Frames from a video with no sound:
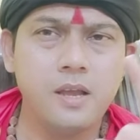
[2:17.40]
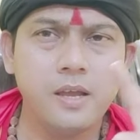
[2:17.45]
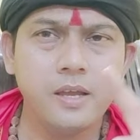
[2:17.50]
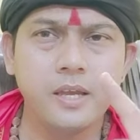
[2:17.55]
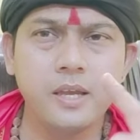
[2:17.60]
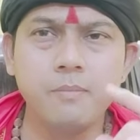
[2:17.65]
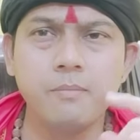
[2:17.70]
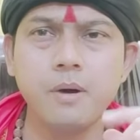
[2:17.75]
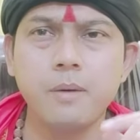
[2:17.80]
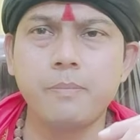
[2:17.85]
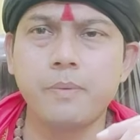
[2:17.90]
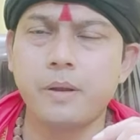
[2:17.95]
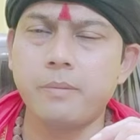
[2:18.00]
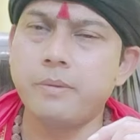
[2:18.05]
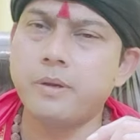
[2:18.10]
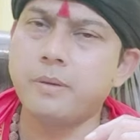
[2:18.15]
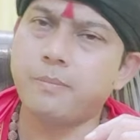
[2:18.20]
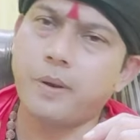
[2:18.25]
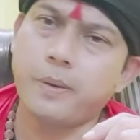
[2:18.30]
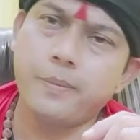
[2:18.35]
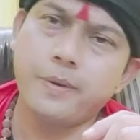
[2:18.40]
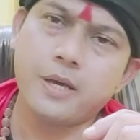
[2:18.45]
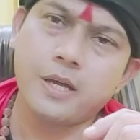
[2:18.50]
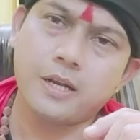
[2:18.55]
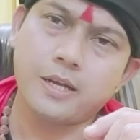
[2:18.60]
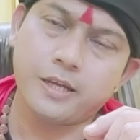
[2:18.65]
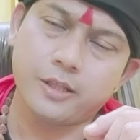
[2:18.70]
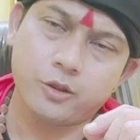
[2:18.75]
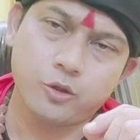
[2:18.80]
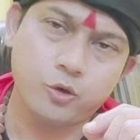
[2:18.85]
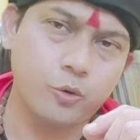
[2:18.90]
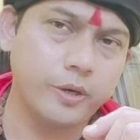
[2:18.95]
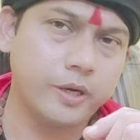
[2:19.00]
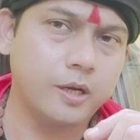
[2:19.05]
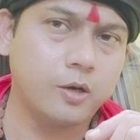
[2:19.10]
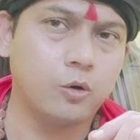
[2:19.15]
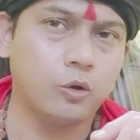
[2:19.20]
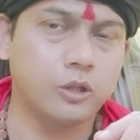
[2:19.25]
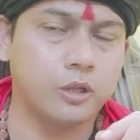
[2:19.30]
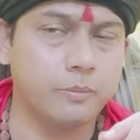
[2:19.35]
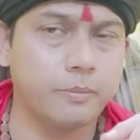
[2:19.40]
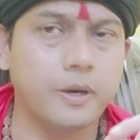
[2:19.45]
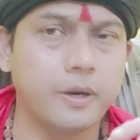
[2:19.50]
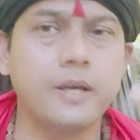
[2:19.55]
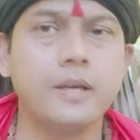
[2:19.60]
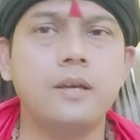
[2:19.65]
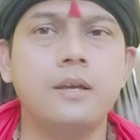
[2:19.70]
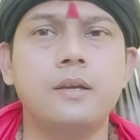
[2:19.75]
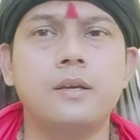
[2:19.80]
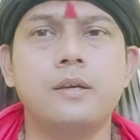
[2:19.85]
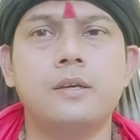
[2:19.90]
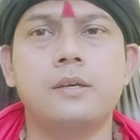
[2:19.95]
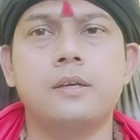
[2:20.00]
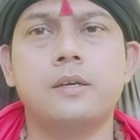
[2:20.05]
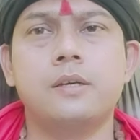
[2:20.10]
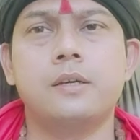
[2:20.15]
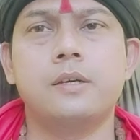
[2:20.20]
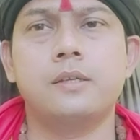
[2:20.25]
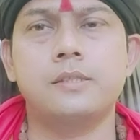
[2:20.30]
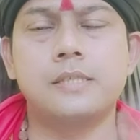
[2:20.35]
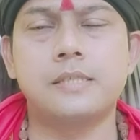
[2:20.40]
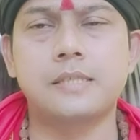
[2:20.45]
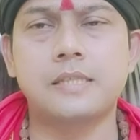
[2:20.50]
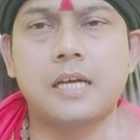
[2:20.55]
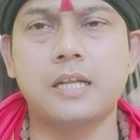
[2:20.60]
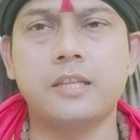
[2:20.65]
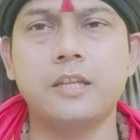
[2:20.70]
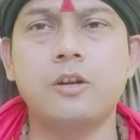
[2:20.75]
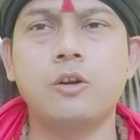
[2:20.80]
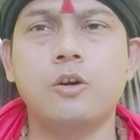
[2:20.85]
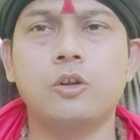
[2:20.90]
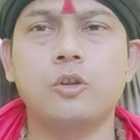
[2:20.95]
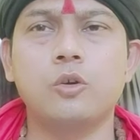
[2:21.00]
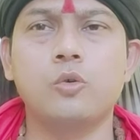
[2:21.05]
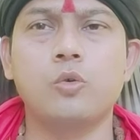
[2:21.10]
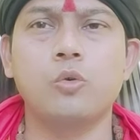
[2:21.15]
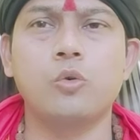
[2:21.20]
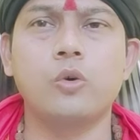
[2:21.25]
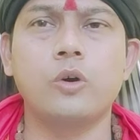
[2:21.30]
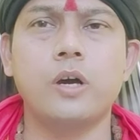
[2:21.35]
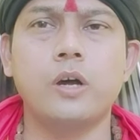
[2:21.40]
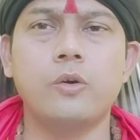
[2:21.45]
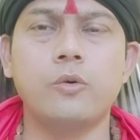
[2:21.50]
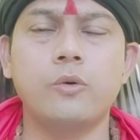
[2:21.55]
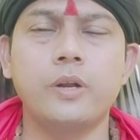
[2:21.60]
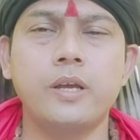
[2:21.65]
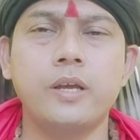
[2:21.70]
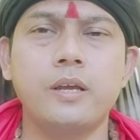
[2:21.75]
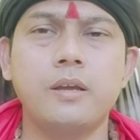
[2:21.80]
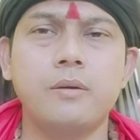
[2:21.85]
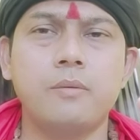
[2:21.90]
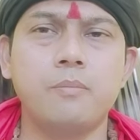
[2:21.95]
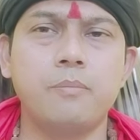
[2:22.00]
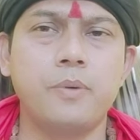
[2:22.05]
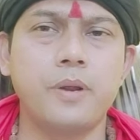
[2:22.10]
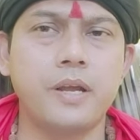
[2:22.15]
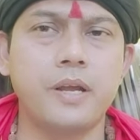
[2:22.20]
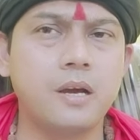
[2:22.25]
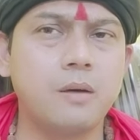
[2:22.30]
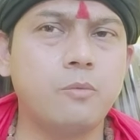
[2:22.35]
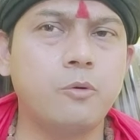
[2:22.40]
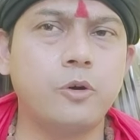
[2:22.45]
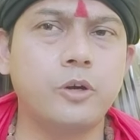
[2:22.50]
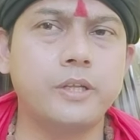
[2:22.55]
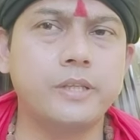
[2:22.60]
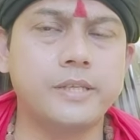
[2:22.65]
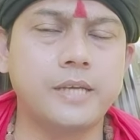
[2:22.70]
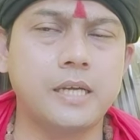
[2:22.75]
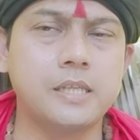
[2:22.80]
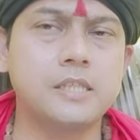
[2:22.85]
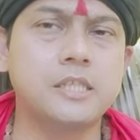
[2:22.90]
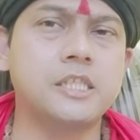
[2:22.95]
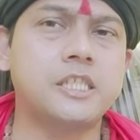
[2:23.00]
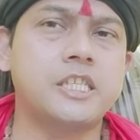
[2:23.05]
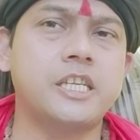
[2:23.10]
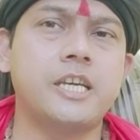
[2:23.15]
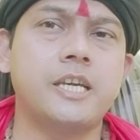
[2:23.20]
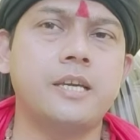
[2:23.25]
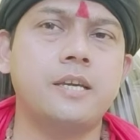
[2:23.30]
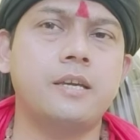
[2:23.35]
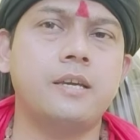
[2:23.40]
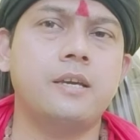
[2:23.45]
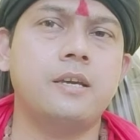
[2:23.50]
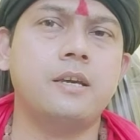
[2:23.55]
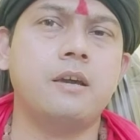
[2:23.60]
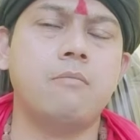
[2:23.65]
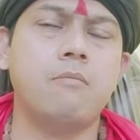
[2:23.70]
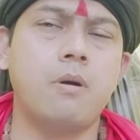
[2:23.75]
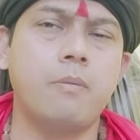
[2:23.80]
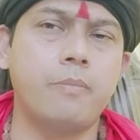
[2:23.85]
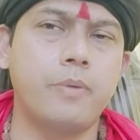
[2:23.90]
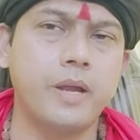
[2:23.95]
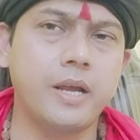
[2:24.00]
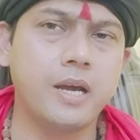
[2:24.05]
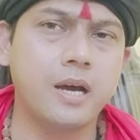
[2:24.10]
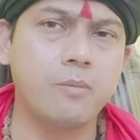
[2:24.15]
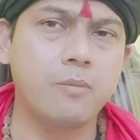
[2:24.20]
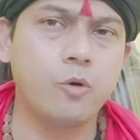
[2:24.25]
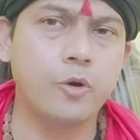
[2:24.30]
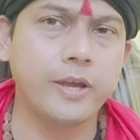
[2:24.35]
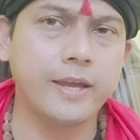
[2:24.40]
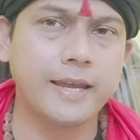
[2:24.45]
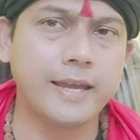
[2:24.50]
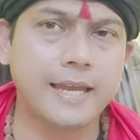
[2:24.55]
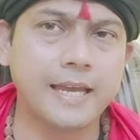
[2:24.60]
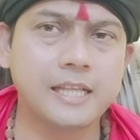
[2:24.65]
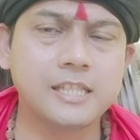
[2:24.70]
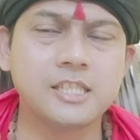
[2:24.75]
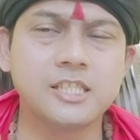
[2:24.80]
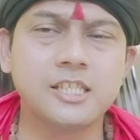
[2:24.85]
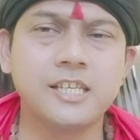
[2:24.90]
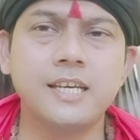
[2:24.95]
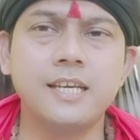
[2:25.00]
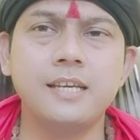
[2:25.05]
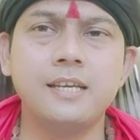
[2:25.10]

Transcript: কিংবা প্রেমিক প্রেমিকার ক্ষেত্রেও এটা হতে পারে যে তাদের হয়তো কোনো কারণে ব্রেকআপ হয়ে যাচ্ছে বা ব্রেকআপ হয়ে গেছে